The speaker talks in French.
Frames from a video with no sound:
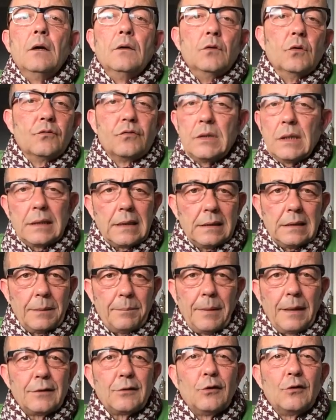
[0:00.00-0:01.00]
ne vous inquiétez
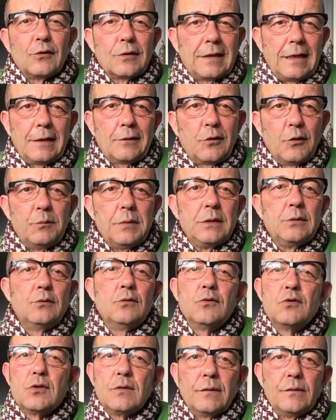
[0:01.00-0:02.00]
pas, dans quelques
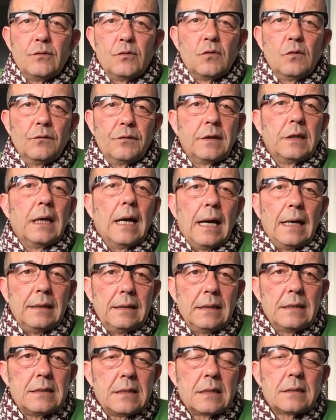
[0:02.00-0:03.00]
minutes, je vais vous confier
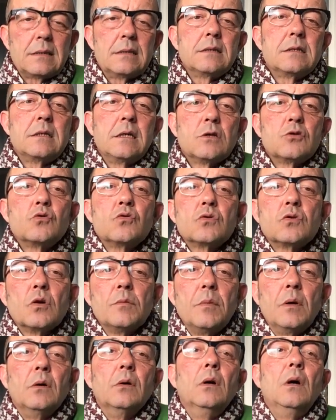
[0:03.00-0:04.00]
un exercice qui a
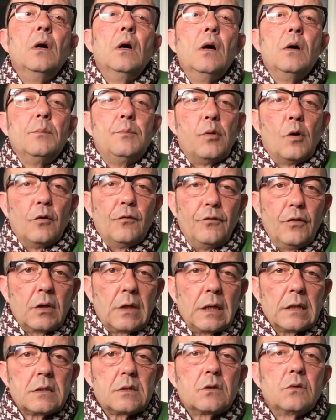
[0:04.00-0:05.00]
justement pour
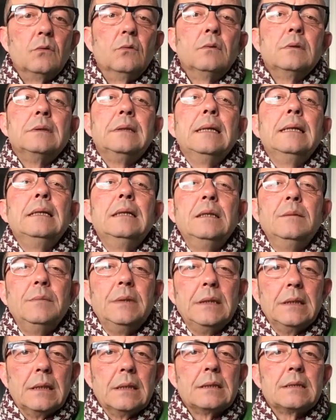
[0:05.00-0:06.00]
vocation
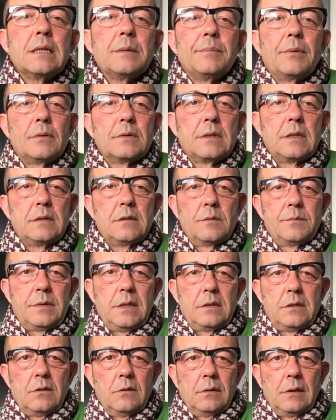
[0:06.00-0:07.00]
d'éliminer ces pensées
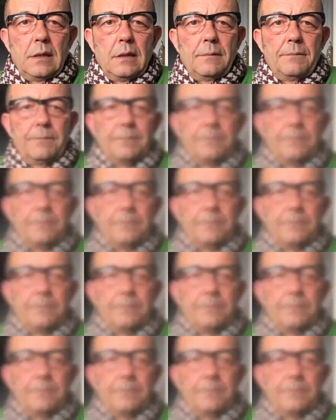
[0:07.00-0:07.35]
obsessionnelles.